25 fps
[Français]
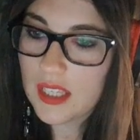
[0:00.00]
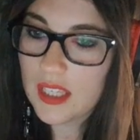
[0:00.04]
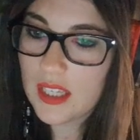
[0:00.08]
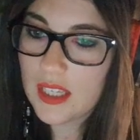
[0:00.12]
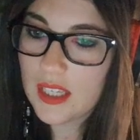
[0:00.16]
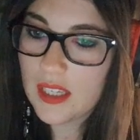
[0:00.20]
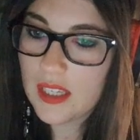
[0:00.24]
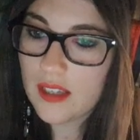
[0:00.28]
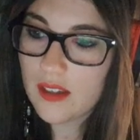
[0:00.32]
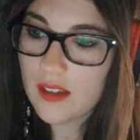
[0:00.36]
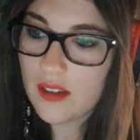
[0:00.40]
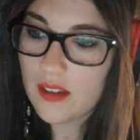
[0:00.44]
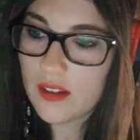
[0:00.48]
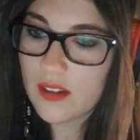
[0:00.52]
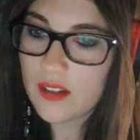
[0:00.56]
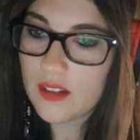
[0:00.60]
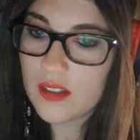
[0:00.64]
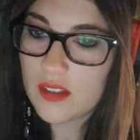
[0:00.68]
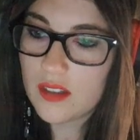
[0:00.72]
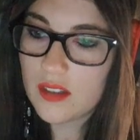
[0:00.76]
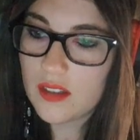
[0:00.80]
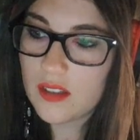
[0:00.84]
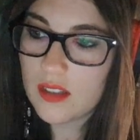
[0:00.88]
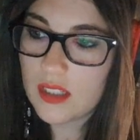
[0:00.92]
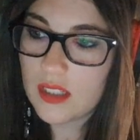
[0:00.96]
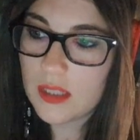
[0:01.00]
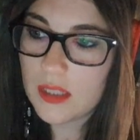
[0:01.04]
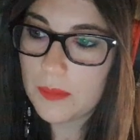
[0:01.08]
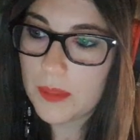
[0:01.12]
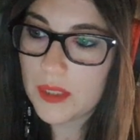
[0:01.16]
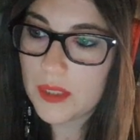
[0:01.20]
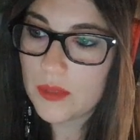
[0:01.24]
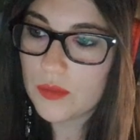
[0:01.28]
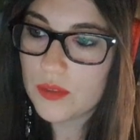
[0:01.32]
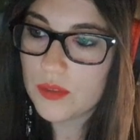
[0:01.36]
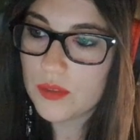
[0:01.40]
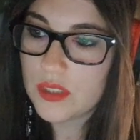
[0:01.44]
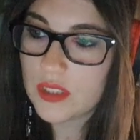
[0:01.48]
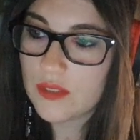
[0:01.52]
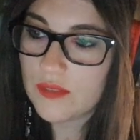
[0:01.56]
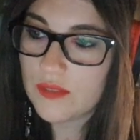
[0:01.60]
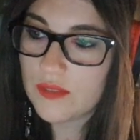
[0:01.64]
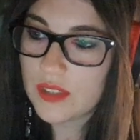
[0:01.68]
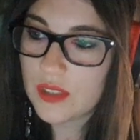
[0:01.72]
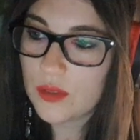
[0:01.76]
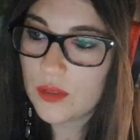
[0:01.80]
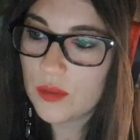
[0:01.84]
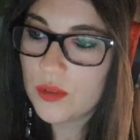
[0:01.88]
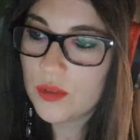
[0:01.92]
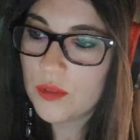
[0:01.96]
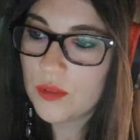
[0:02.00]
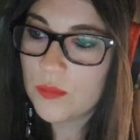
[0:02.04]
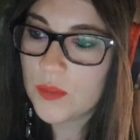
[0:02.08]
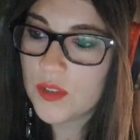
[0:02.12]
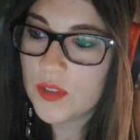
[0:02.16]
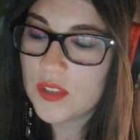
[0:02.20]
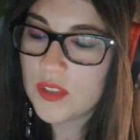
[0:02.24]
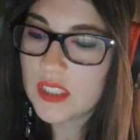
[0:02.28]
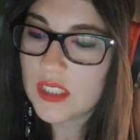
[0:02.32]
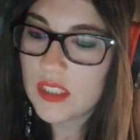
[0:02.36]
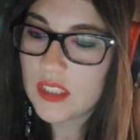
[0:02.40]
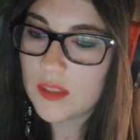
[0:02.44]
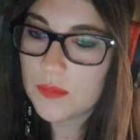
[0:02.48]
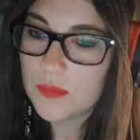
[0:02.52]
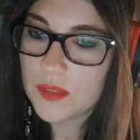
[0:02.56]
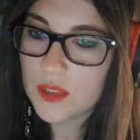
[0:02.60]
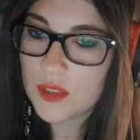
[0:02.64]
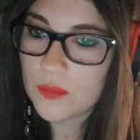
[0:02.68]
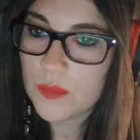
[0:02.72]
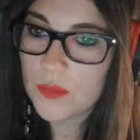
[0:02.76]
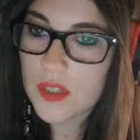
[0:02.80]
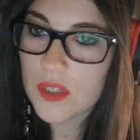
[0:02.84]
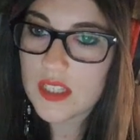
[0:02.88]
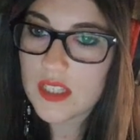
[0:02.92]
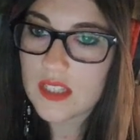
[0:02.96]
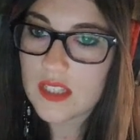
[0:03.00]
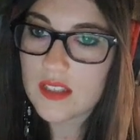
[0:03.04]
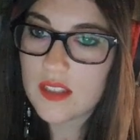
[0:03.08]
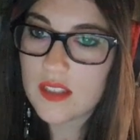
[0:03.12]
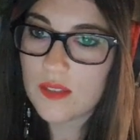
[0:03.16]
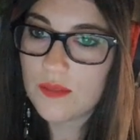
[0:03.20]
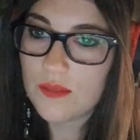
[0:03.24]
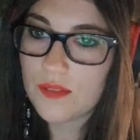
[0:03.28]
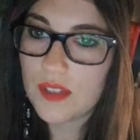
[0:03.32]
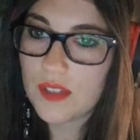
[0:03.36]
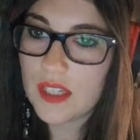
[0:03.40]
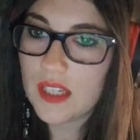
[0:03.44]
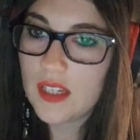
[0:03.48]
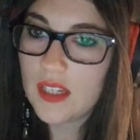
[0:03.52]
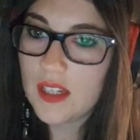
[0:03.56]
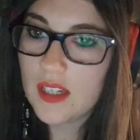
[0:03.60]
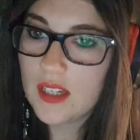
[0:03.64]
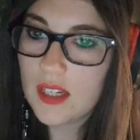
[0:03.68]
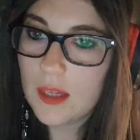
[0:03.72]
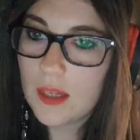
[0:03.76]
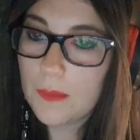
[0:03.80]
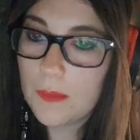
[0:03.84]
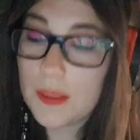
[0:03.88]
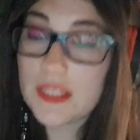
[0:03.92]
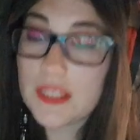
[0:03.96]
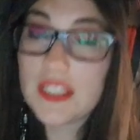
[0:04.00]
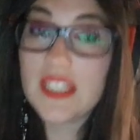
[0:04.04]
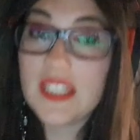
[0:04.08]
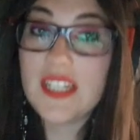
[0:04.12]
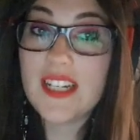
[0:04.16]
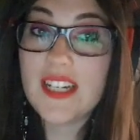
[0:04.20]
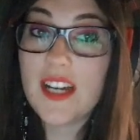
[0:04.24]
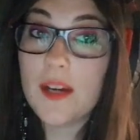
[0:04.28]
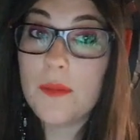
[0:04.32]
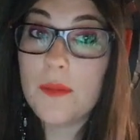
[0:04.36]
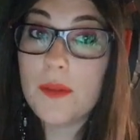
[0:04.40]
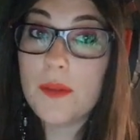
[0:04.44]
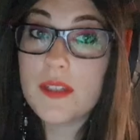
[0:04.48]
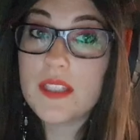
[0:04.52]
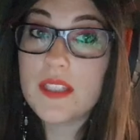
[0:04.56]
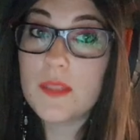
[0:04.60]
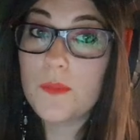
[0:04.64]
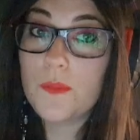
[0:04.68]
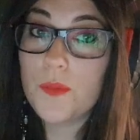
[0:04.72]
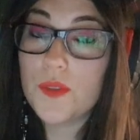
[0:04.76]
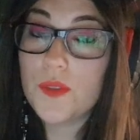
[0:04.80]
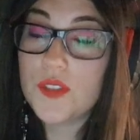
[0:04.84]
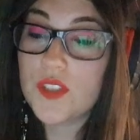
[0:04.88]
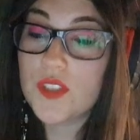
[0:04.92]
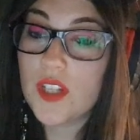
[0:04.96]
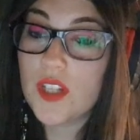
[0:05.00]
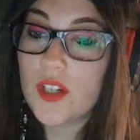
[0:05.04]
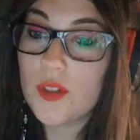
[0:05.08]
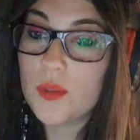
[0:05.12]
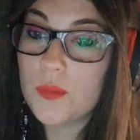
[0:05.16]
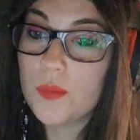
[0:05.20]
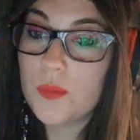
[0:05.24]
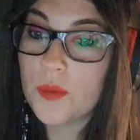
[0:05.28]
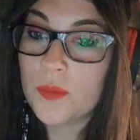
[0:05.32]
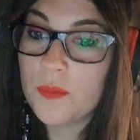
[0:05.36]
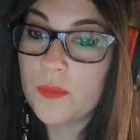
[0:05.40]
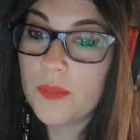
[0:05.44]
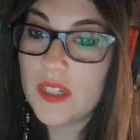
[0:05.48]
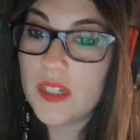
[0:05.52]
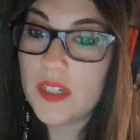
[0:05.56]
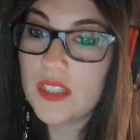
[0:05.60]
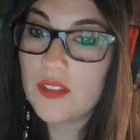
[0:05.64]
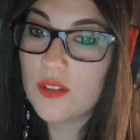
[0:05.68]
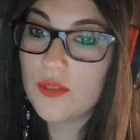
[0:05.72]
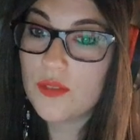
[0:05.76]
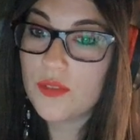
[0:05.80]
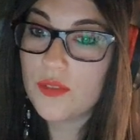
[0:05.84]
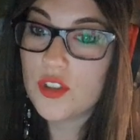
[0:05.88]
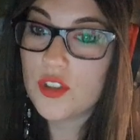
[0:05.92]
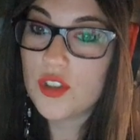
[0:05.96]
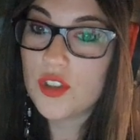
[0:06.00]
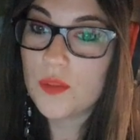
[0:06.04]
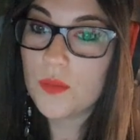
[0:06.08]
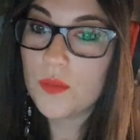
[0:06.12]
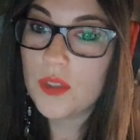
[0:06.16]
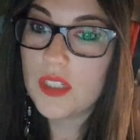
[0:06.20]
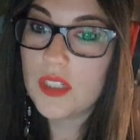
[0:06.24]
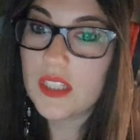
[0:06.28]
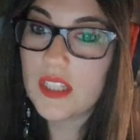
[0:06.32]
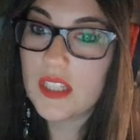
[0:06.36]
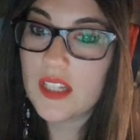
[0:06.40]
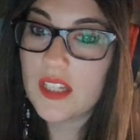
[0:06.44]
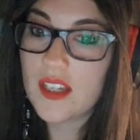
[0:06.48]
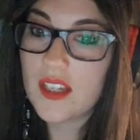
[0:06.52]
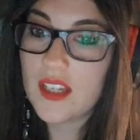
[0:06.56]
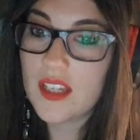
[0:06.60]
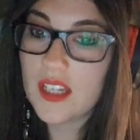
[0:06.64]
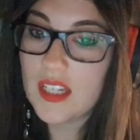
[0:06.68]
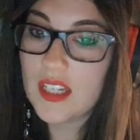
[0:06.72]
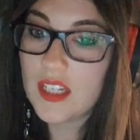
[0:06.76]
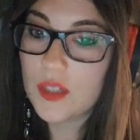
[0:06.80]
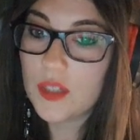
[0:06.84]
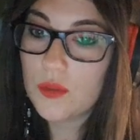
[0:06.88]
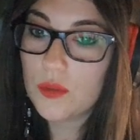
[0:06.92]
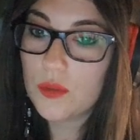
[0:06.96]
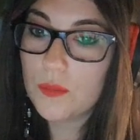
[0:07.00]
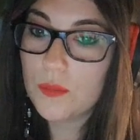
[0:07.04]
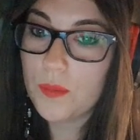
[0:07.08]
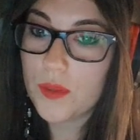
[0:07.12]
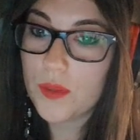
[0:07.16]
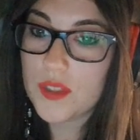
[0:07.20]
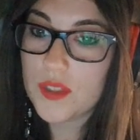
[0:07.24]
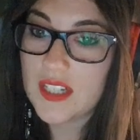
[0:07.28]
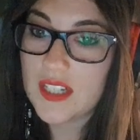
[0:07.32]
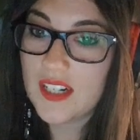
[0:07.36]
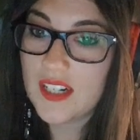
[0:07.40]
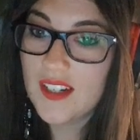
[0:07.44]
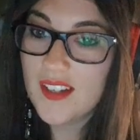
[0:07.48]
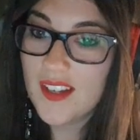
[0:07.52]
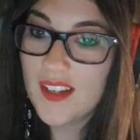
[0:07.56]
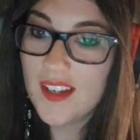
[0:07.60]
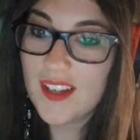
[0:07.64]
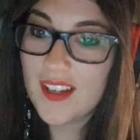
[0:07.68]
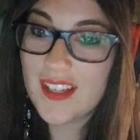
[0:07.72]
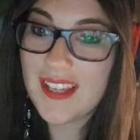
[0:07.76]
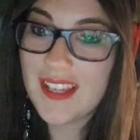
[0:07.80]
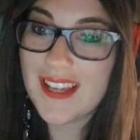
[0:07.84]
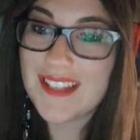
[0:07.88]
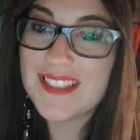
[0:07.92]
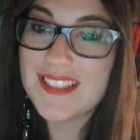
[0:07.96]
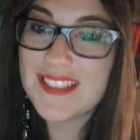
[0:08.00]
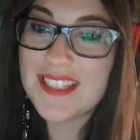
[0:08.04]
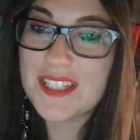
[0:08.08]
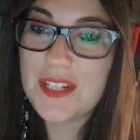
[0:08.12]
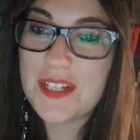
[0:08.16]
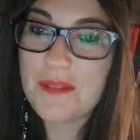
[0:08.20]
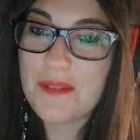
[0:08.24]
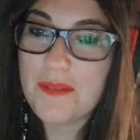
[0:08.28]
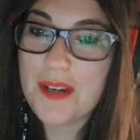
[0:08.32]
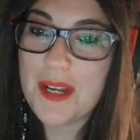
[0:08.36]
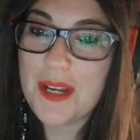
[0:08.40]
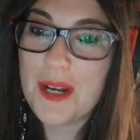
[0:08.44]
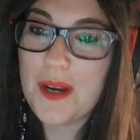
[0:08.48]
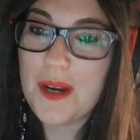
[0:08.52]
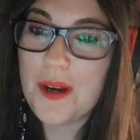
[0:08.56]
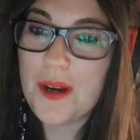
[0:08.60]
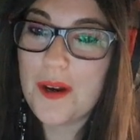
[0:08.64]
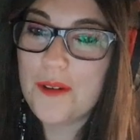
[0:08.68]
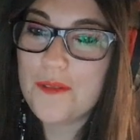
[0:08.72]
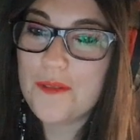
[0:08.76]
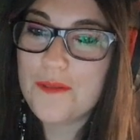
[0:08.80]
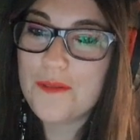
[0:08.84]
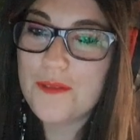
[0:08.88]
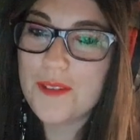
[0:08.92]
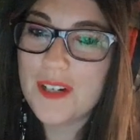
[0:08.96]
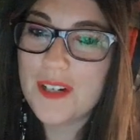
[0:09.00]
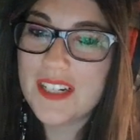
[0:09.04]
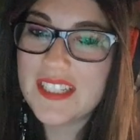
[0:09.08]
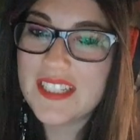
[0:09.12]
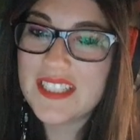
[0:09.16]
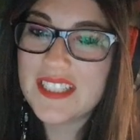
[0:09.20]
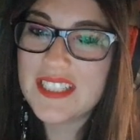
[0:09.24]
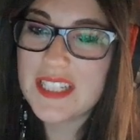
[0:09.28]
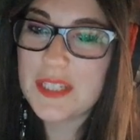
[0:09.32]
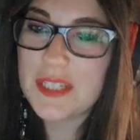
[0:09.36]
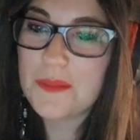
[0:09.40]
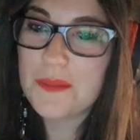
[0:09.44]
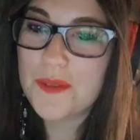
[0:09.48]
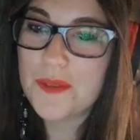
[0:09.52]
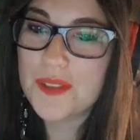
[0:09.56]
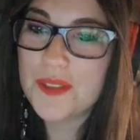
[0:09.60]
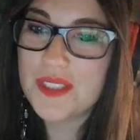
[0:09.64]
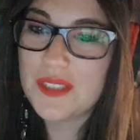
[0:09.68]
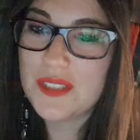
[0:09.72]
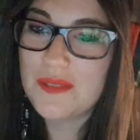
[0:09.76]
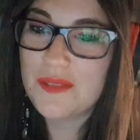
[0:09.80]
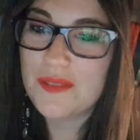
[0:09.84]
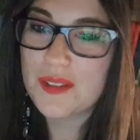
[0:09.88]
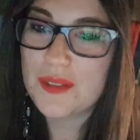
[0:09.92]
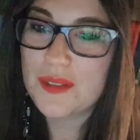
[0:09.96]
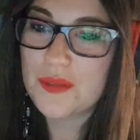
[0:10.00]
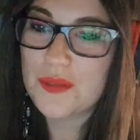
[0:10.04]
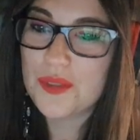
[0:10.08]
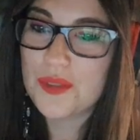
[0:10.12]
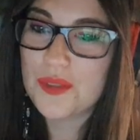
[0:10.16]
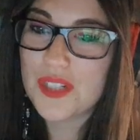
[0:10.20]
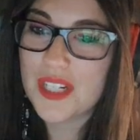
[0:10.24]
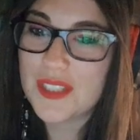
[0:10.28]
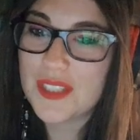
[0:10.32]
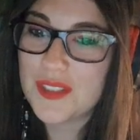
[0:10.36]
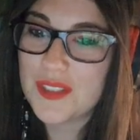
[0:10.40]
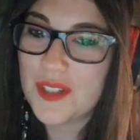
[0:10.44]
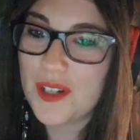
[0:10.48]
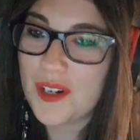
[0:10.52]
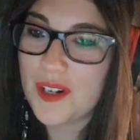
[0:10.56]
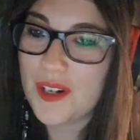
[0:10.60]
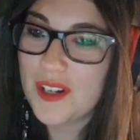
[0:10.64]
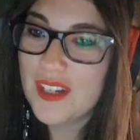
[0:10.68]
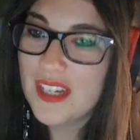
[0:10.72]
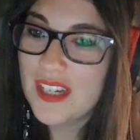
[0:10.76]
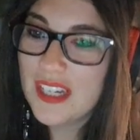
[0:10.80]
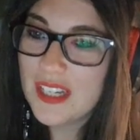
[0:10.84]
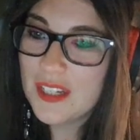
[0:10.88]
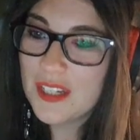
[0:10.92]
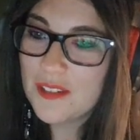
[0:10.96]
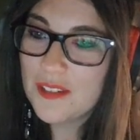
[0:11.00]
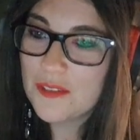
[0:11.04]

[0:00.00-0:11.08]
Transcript: Et, euh, bah écoutez, on va l'augmenter, comme ça au moins ça c'est fait. Parce qu'il est quand même assez puissant, le Bombman, franchement, il est, il est cool pour ça. Regardez comment il envoie les explosifs et tout, j'adore.